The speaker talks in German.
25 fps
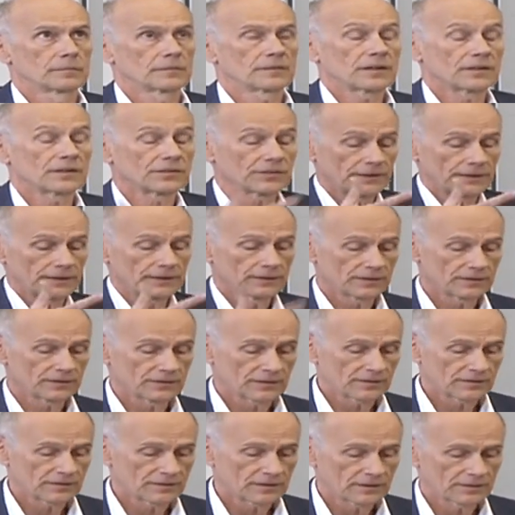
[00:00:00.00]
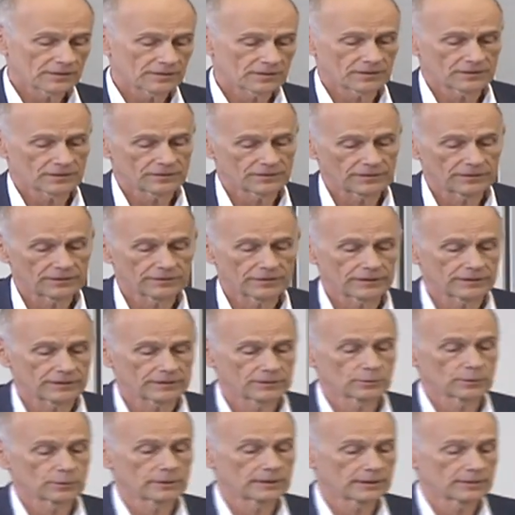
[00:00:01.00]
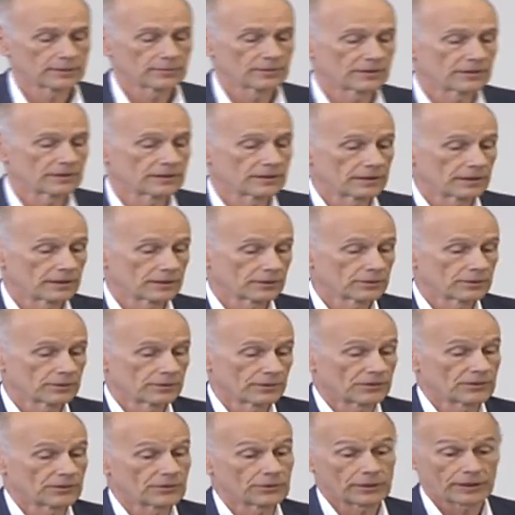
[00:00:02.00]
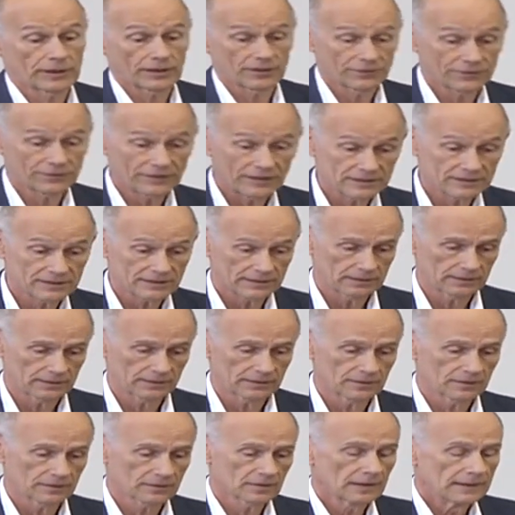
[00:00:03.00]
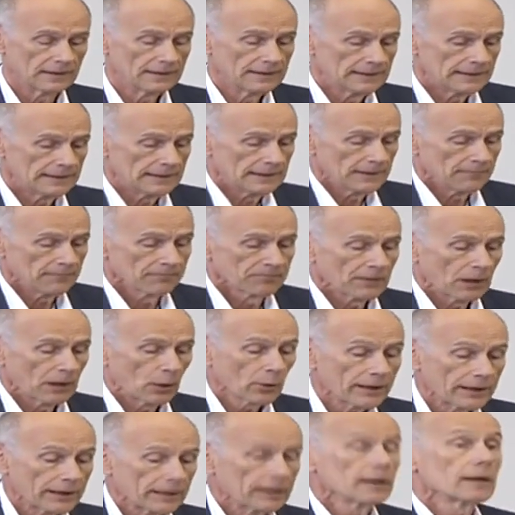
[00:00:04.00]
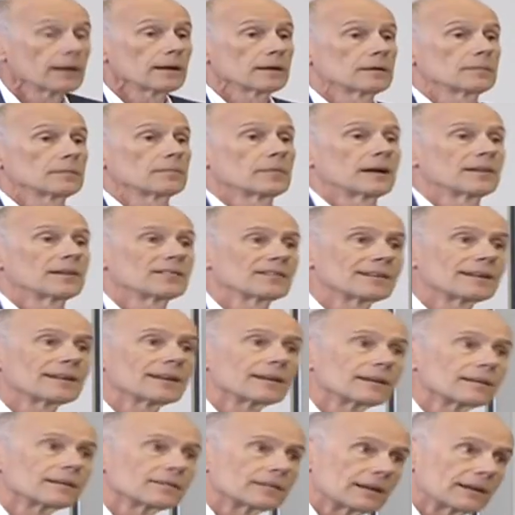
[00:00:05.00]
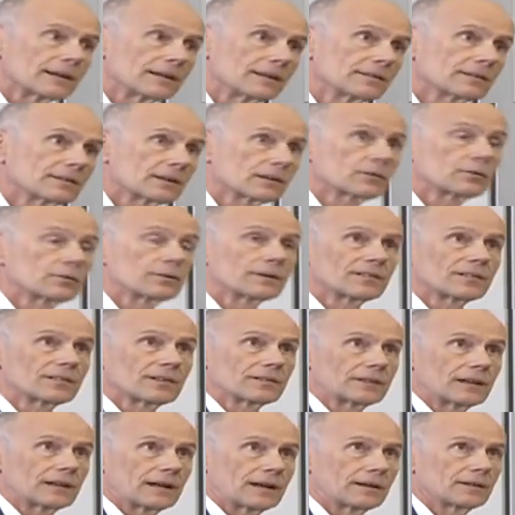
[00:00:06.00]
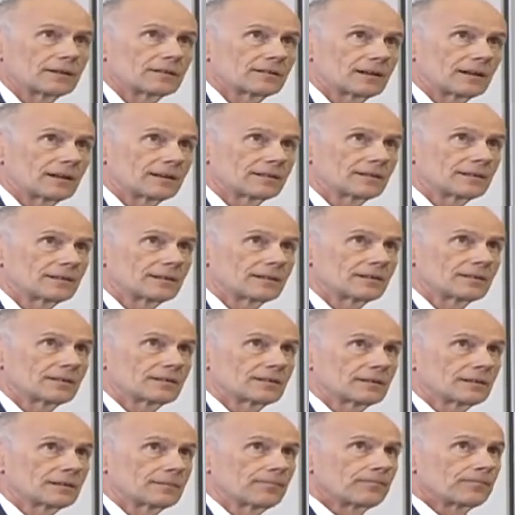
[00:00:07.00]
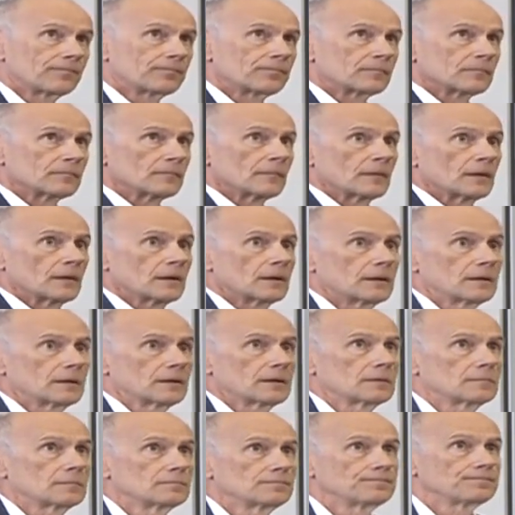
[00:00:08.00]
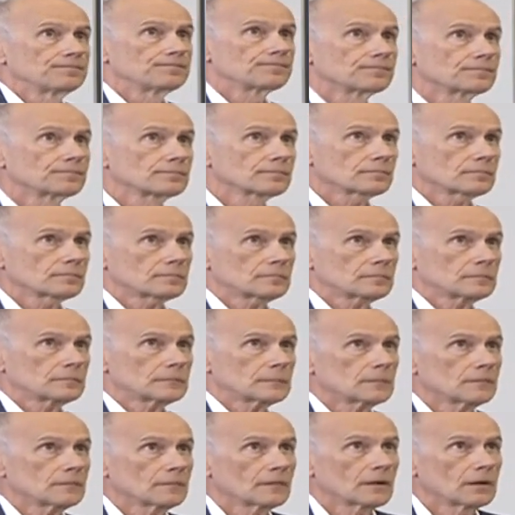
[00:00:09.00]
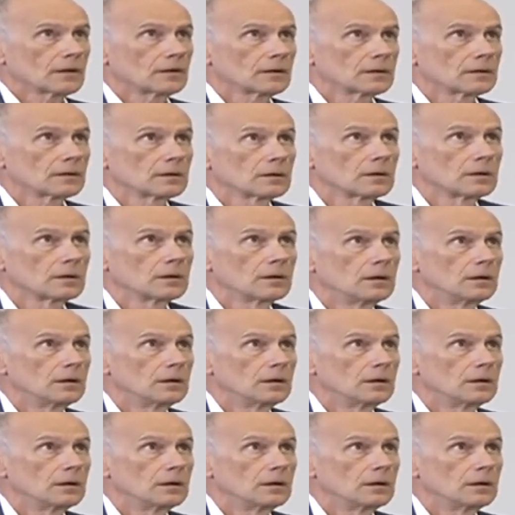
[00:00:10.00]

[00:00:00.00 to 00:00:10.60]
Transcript: Deswegen dieser Satz, dass die Welt nur im Sinne der Kunst zu rechtfertigen ist. Okay, ähm, also der, der Hintergrund ist auf der einen Seite diese ähm, äh,